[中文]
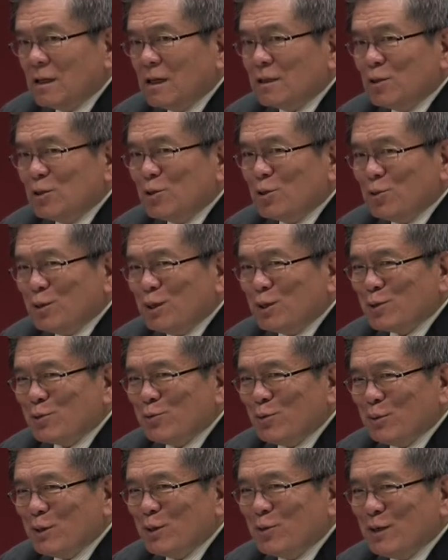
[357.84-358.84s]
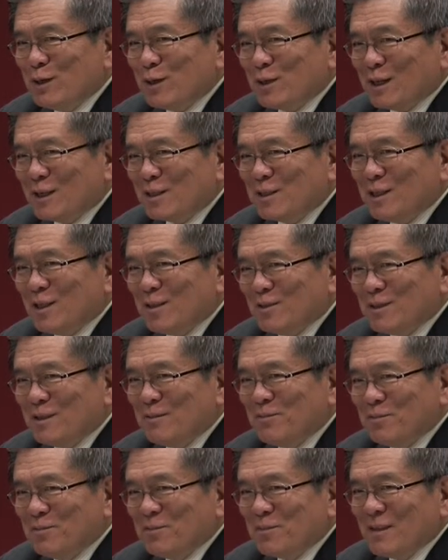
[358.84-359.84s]
他这句话是我们的院长教的，
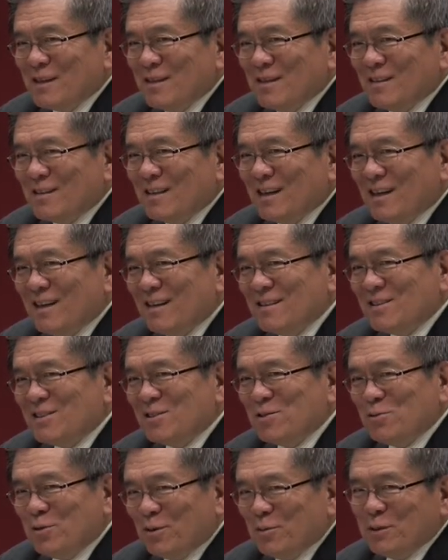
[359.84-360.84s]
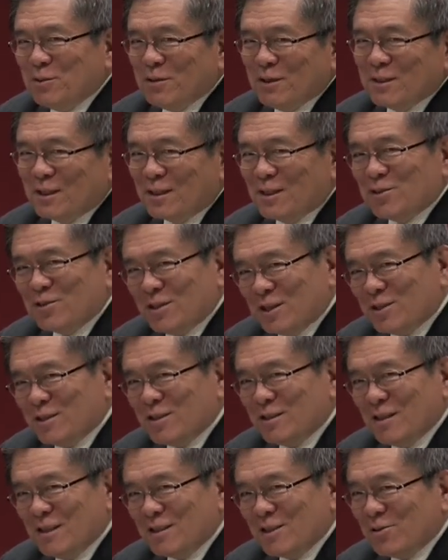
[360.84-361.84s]
他是我们院长的学
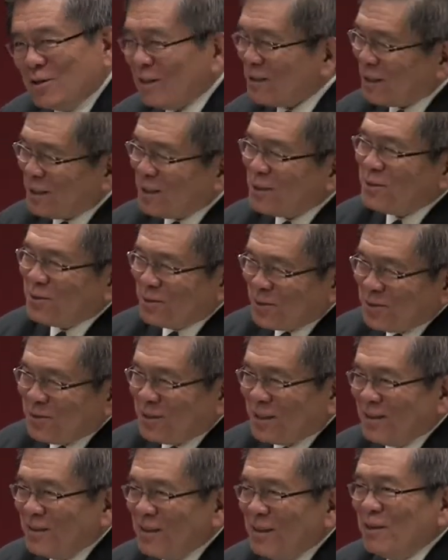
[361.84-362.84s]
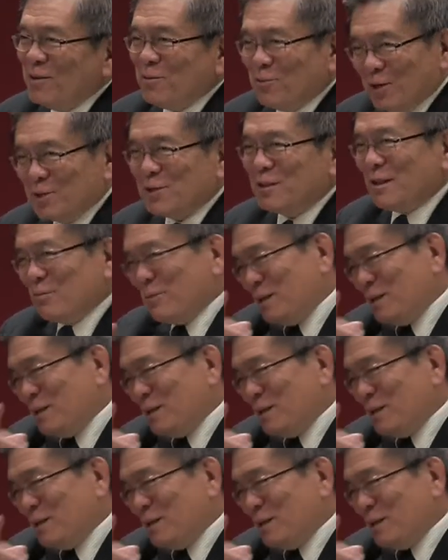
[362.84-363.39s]
生，也是院长的同学。我是他